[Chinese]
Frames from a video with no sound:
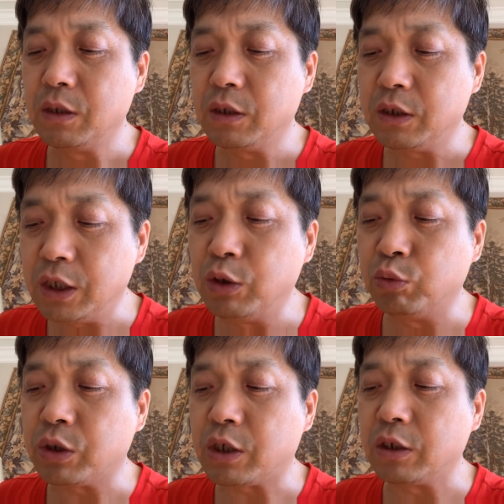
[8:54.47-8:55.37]
一路
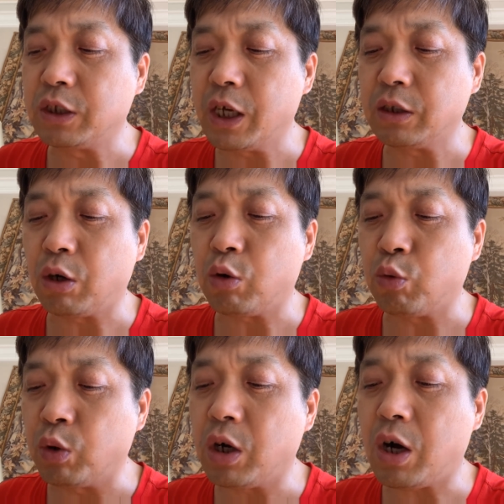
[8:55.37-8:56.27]
升迁到
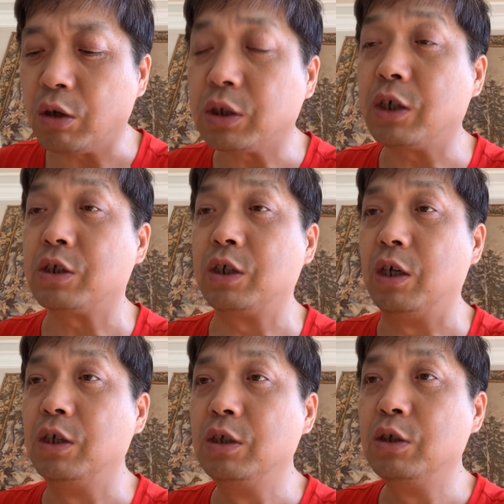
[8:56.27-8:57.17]
呼和浩特市
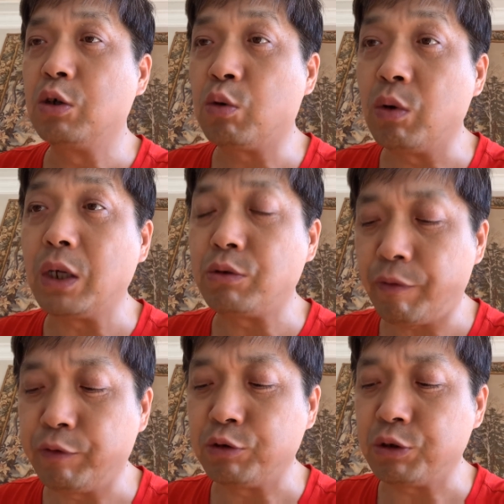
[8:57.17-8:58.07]
公安局
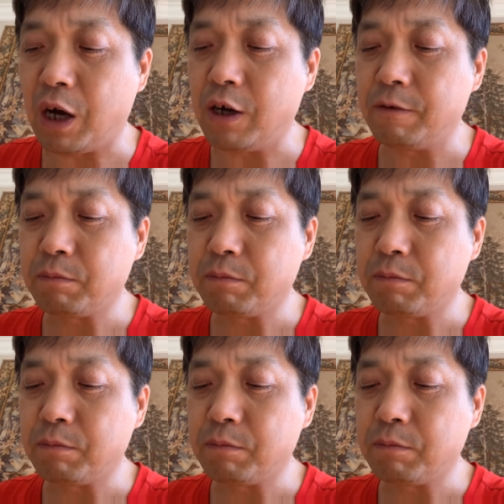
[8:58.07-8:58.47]
副局长，